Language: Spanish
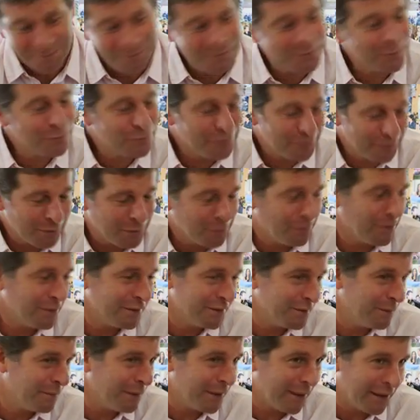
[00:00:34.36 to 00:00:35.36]
Me entusiasmaron para
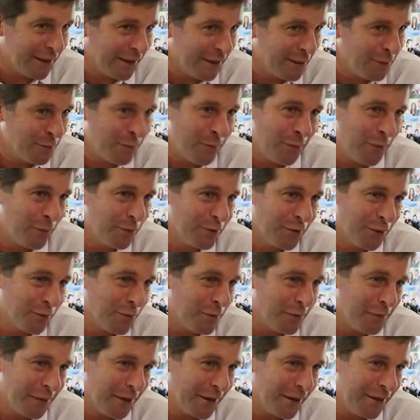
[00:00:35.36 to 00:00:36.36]
hacer paracaidismo y me anoté
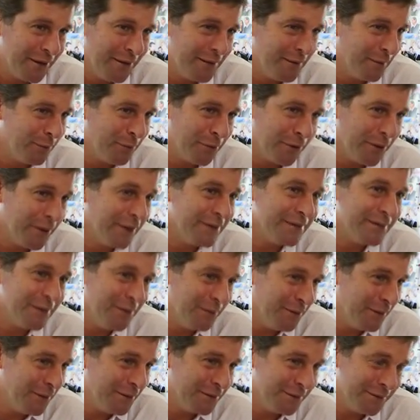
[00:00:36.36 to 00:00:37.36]
como paracaidista porque eran seis
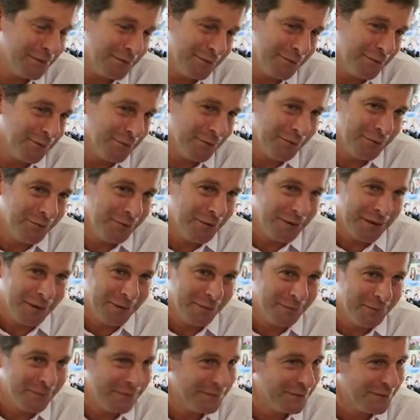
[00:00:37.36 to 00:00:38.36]
meses, lo que nunca
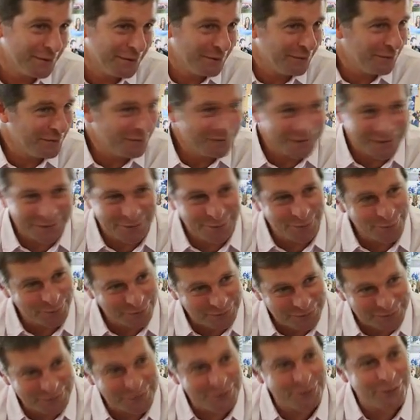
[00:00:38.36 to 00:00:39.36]
pensé que iba a estar no
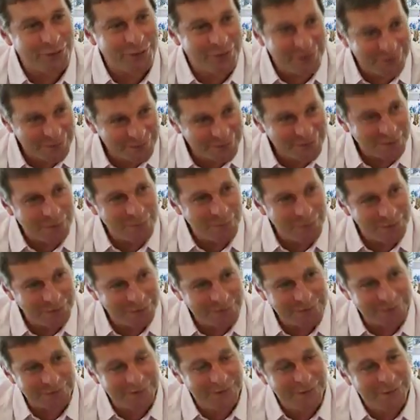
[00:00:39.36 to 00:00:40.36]
seis, sino 16
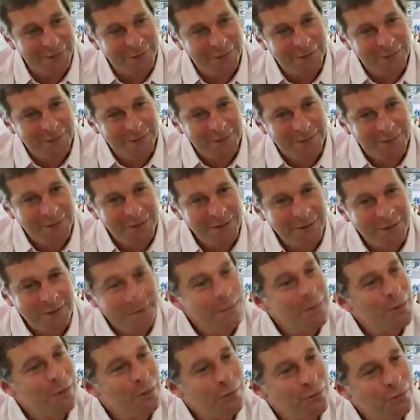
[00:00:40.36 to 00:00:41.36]
meses y en el
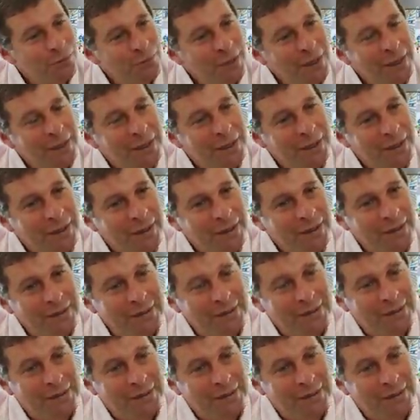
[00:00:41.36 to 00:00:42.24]
medio de una guerra